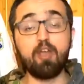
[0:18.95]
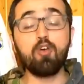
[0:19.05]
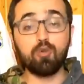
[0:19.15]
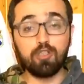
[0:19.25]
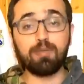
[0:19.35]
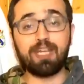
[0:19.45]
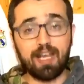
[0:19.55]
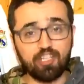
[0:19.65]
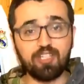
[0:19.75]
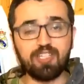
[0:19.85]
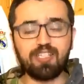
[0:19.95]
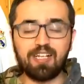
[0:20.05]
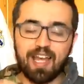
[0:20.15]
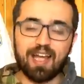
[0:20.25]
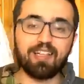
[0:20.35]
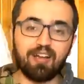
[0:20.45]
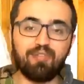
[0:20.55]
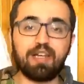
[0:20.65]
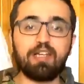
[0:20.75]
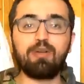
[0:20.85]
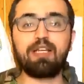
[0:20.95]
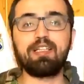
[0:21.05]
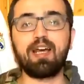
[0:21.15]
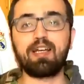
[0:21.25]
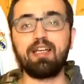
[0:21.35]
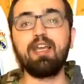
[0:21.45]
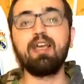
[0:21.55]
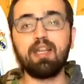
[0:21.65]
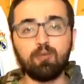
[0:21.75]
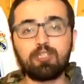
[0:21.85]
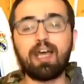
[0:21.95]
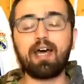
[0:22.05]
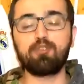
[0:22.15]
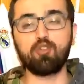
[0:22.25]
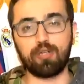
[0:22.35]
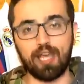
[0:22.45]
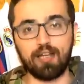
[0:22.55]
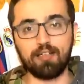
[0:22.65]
وضمن اجنده الكادر الفني والاداري لمنتخب سوريا